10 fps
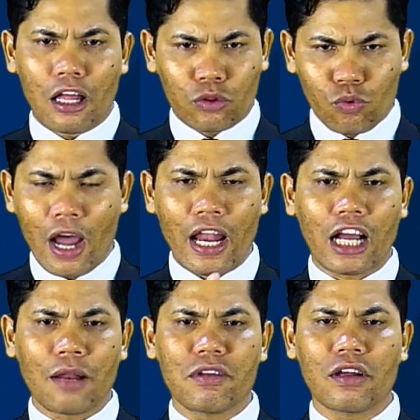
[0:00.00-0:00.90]
Tuhan
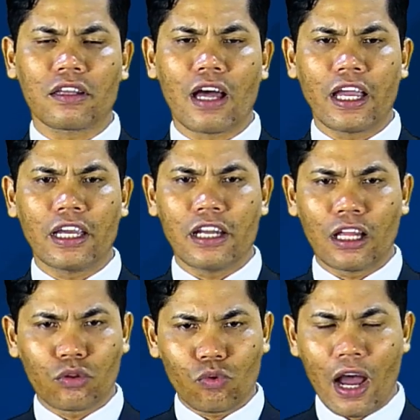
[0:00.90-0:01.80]
akan menyertai
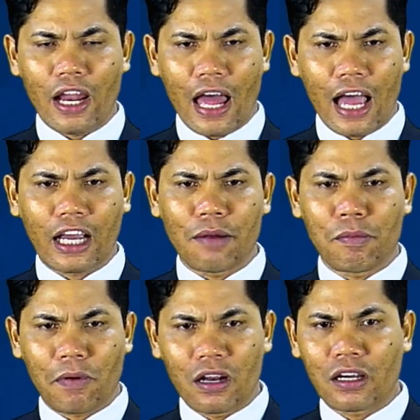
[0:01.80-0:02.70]
dan Tuhan akan
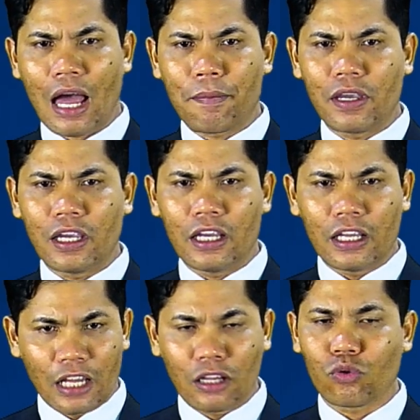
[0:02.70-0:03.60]
memperlengkapi
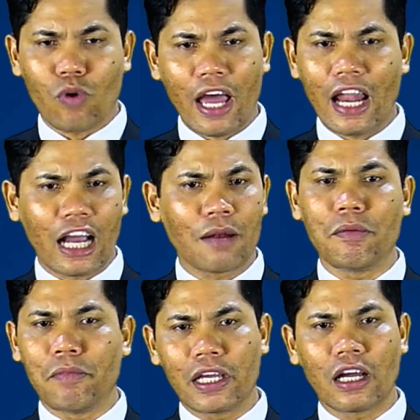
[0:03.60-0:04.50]
dan Tuhan akan
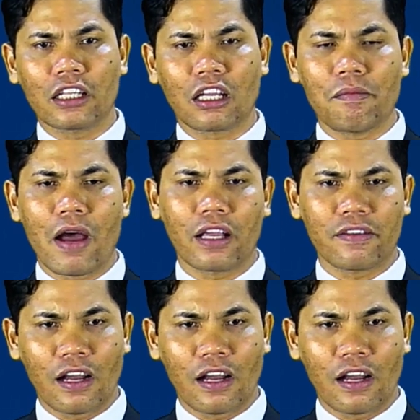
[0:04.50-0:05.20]
memberikan yang terbaik